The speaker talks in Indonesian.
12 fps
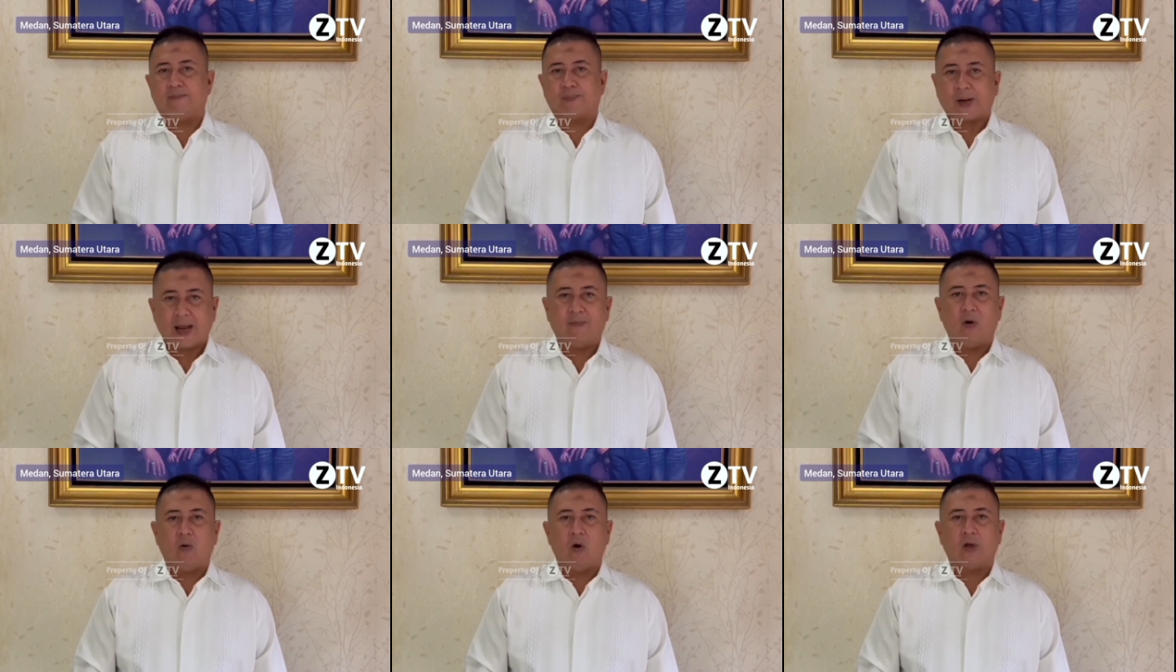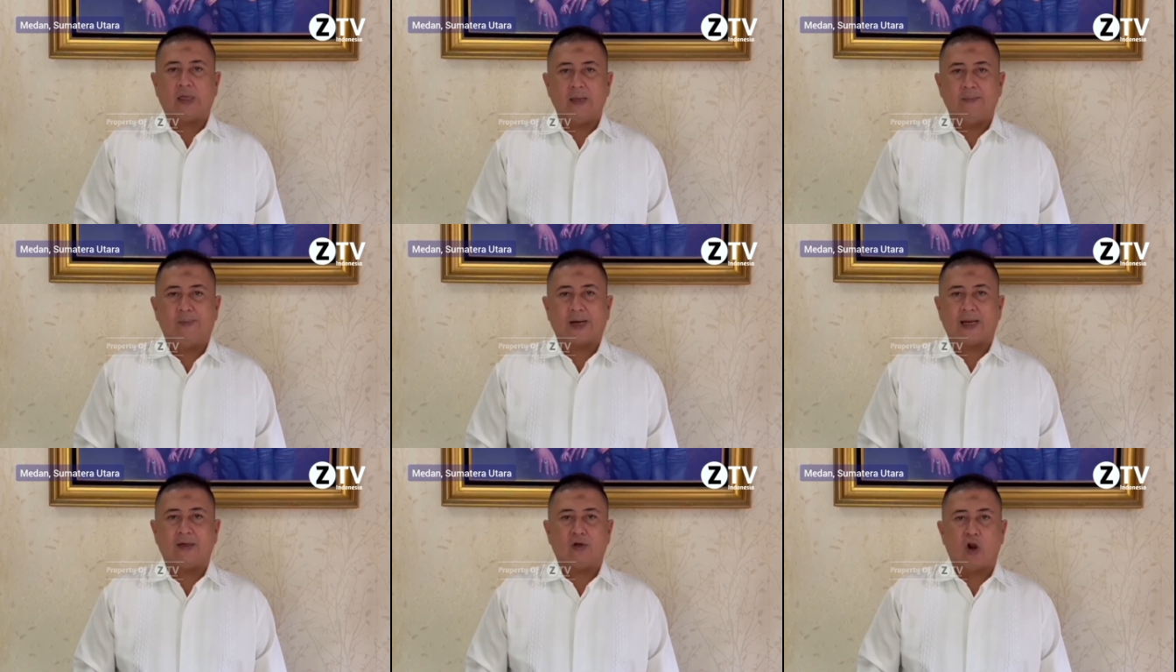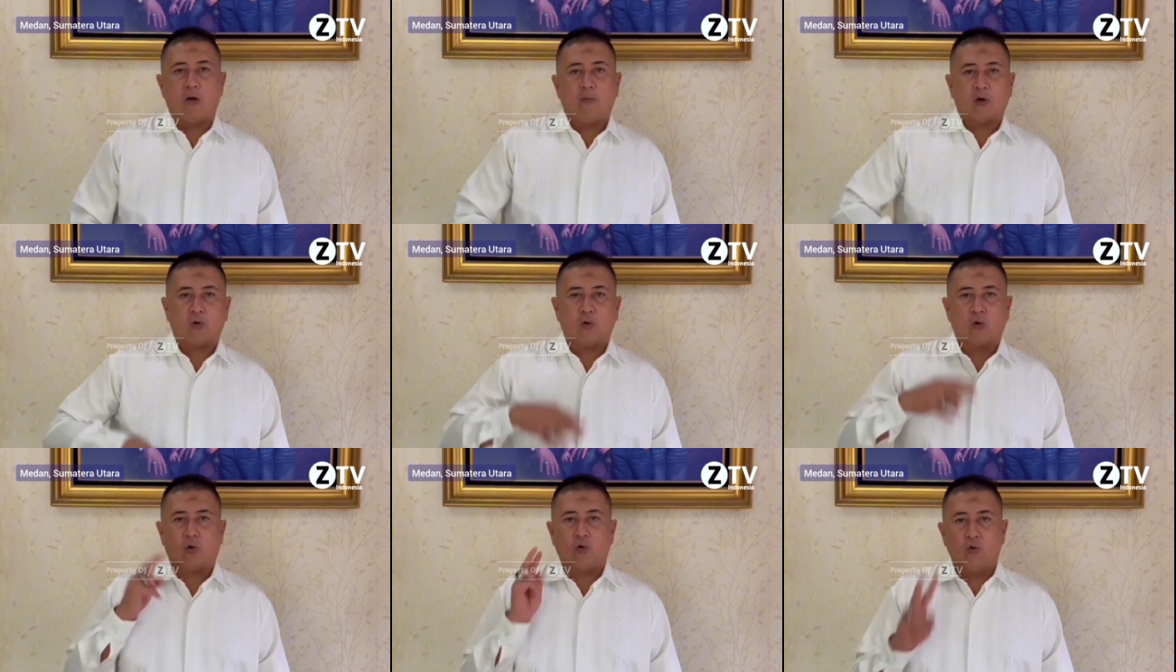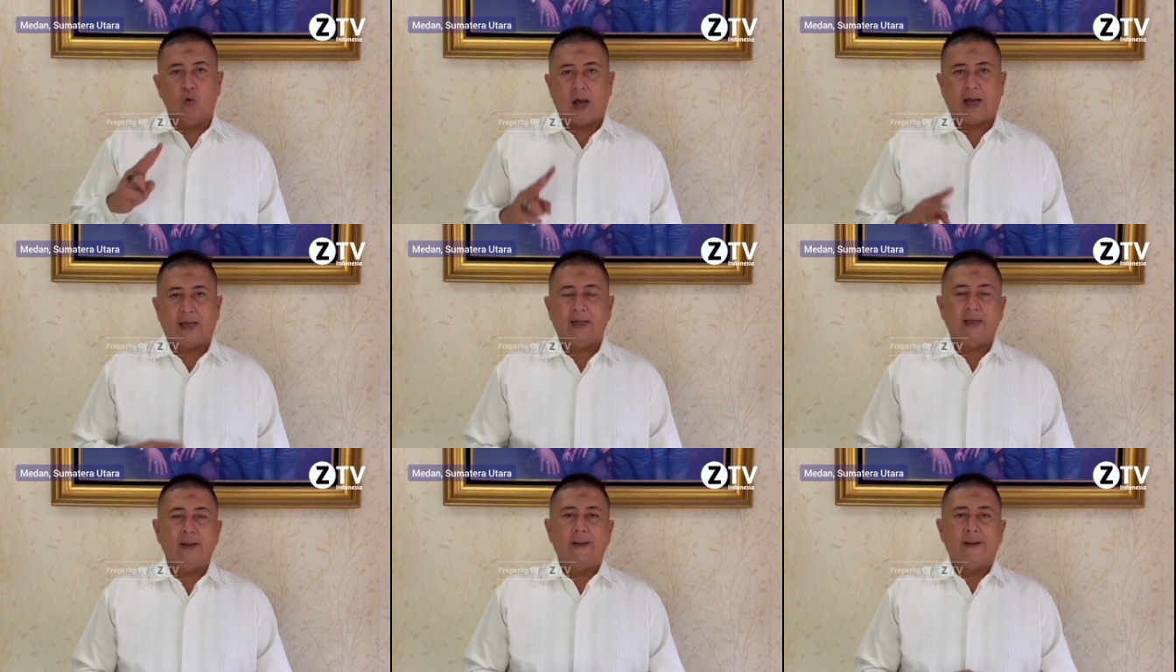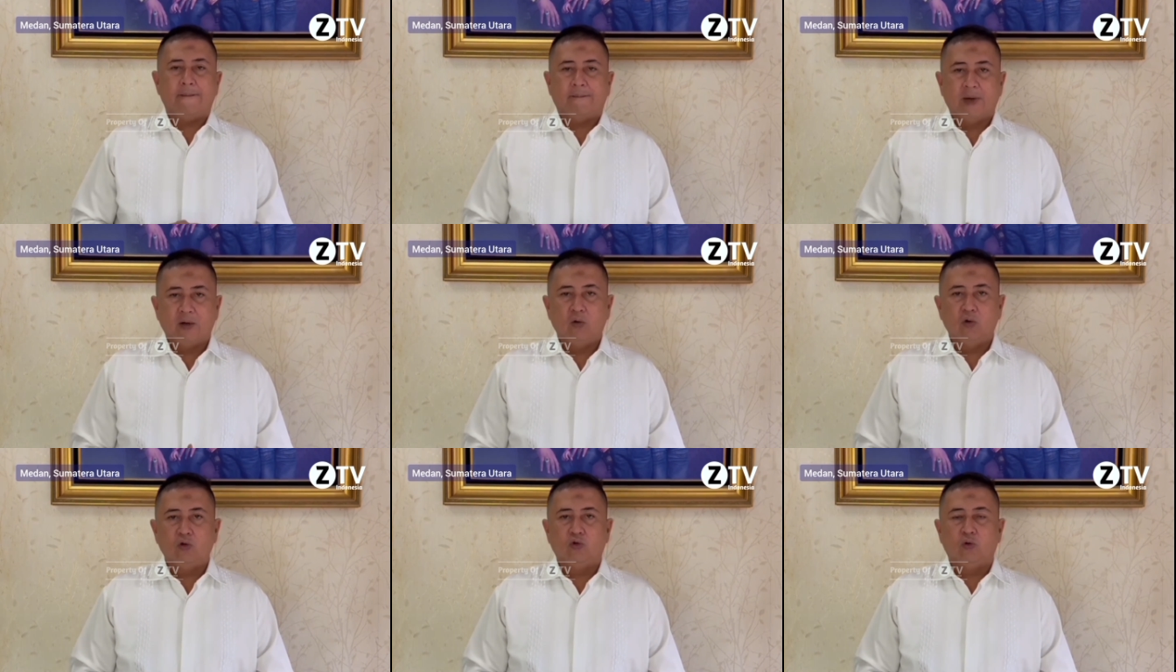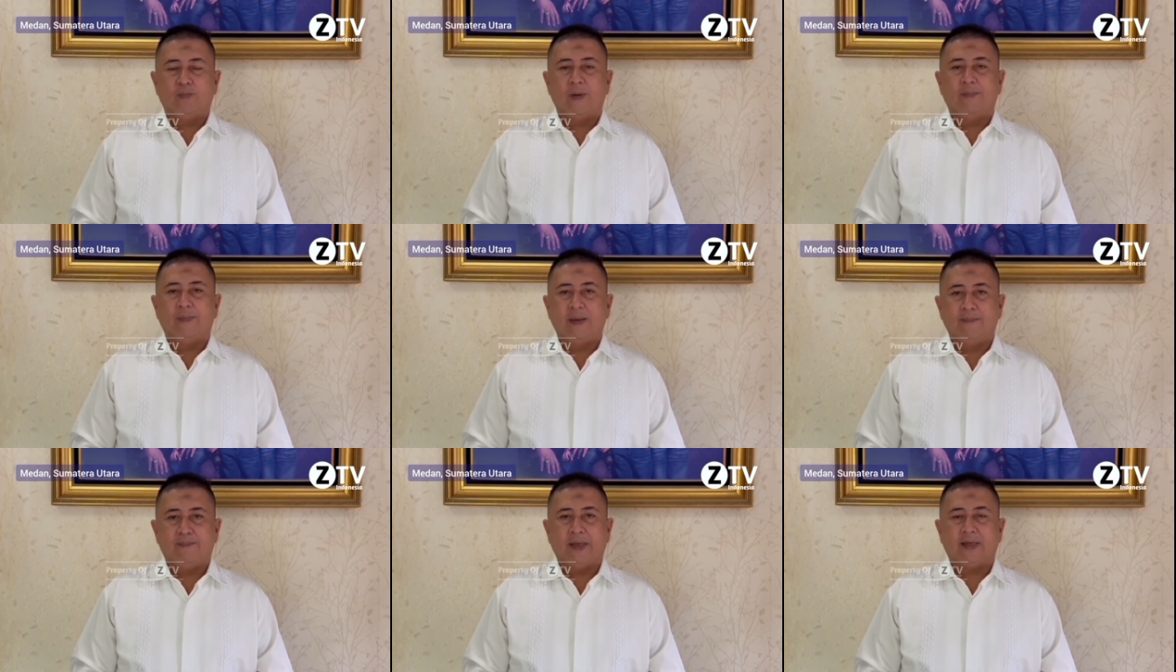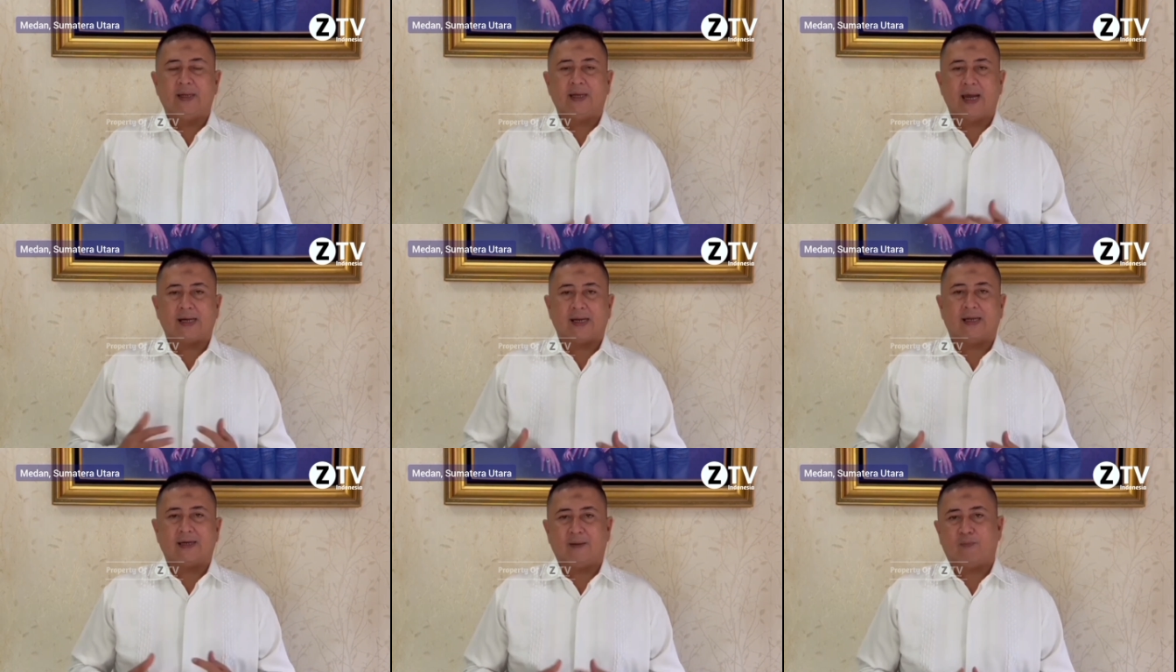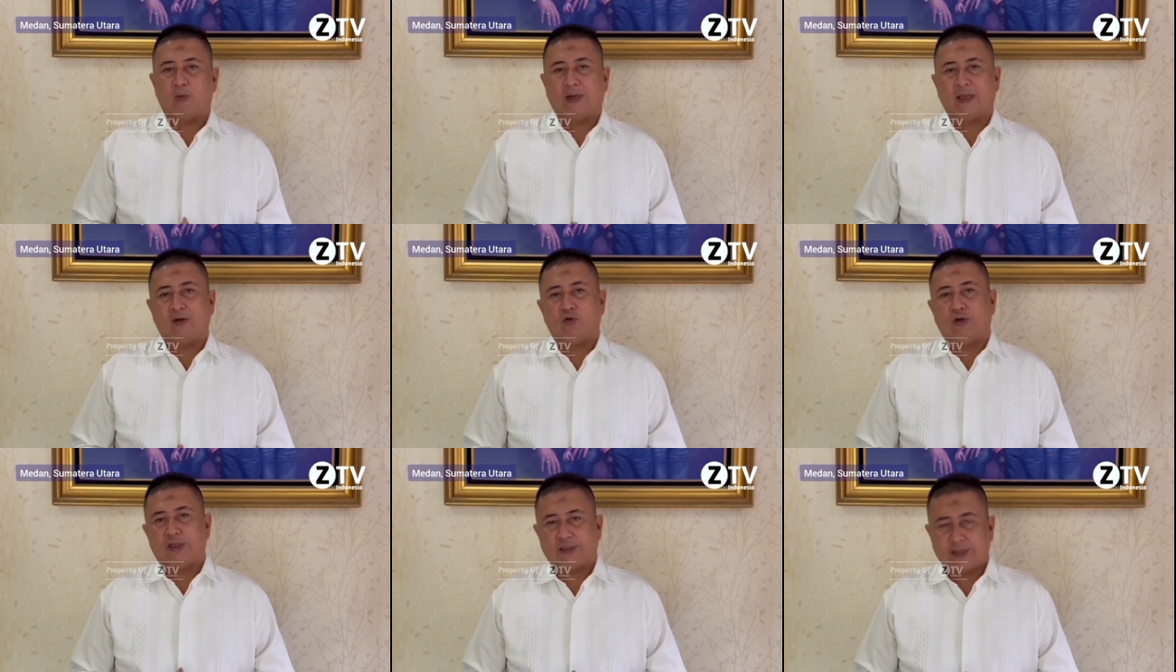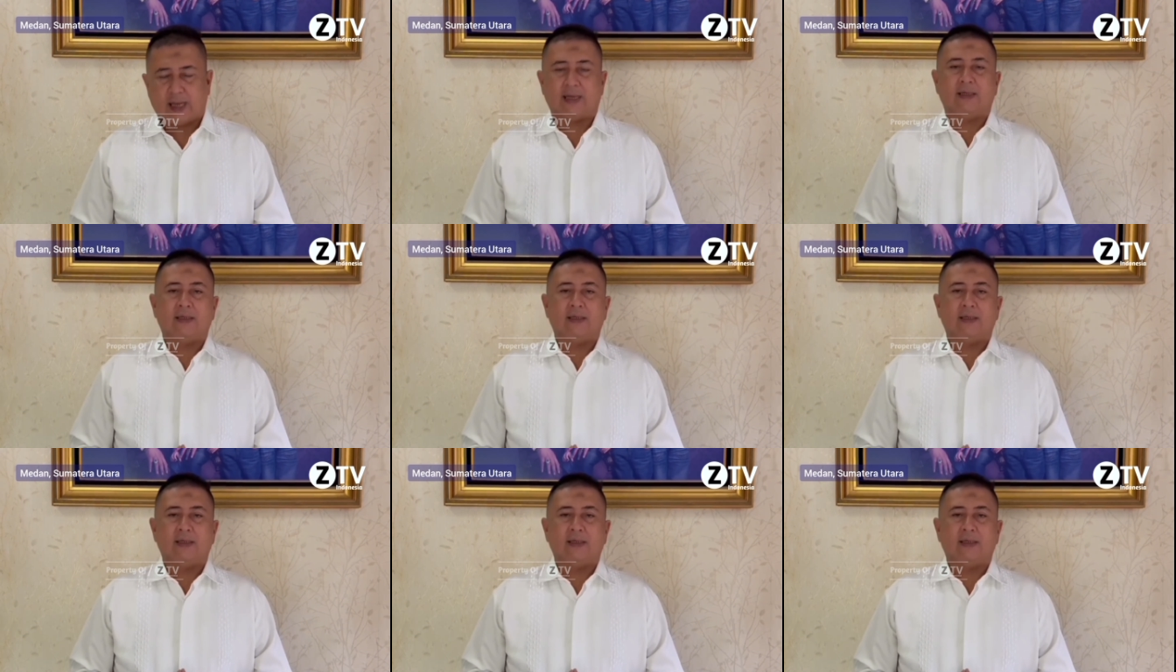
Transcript: Prabowo Gibran nomor urut 2 menuju pemimpin negara Republik Indonesia.